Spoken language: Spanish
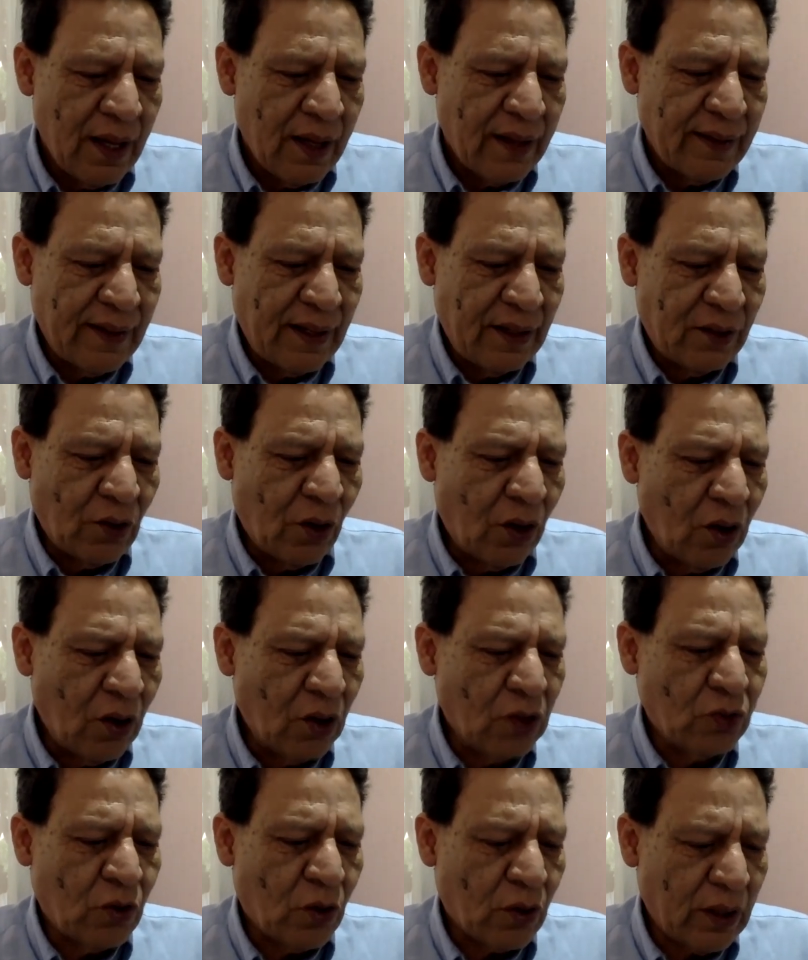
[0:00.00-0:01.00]
y en todos
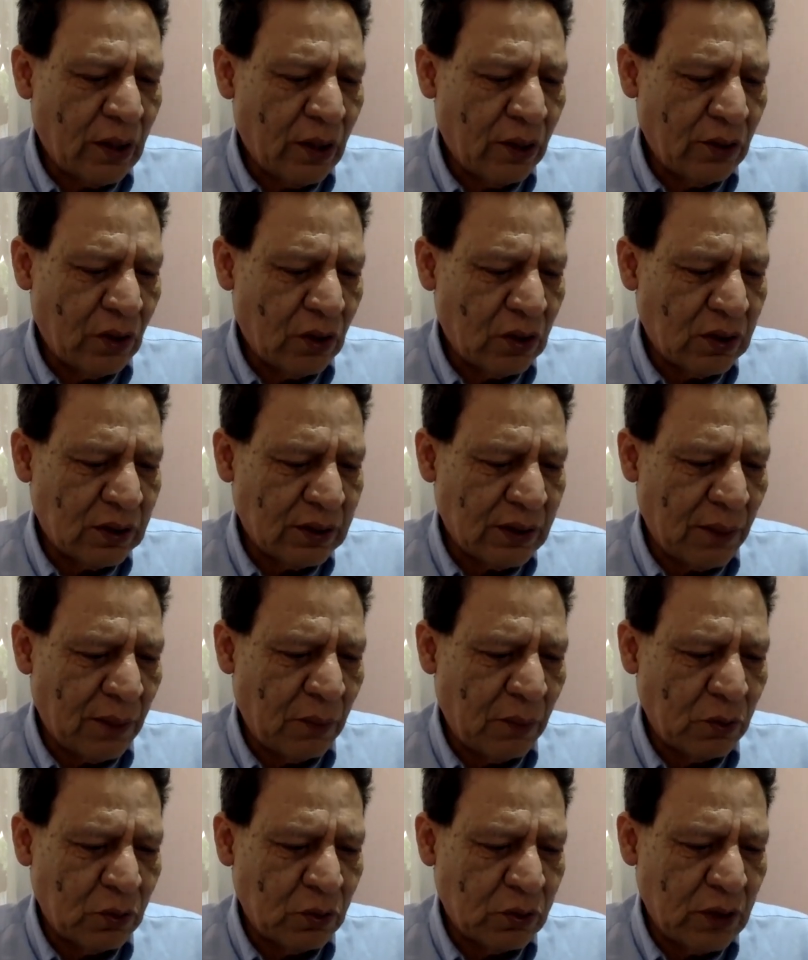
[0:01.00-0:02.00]
los correos de los que
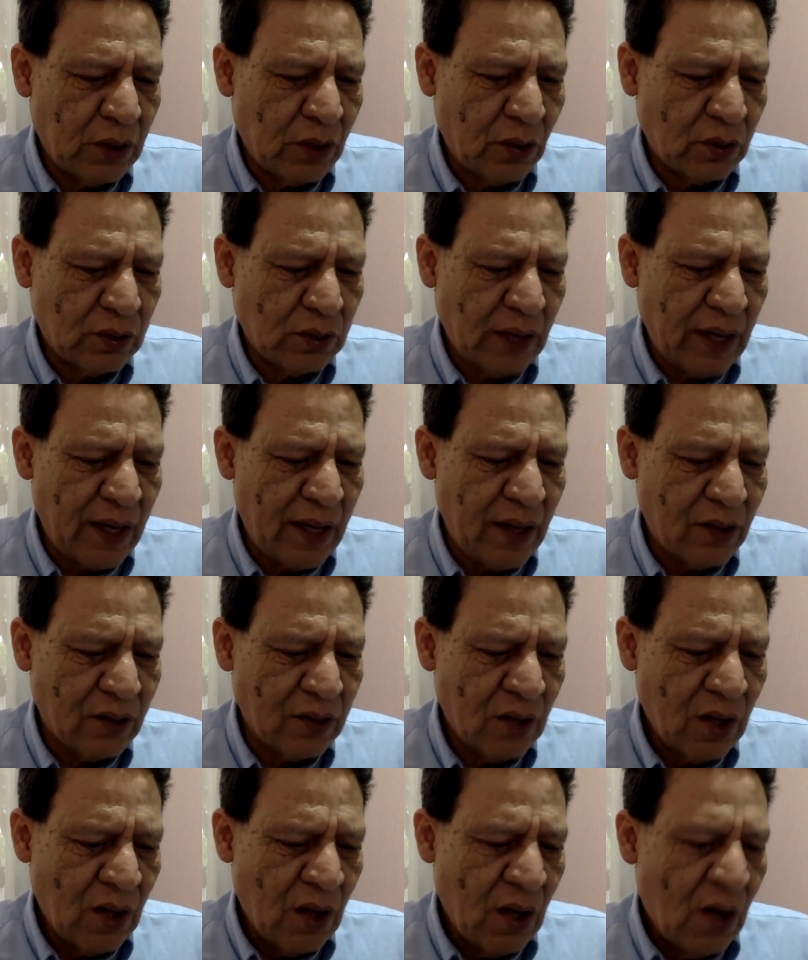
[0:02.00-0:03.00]
estamos suscritos a ellos,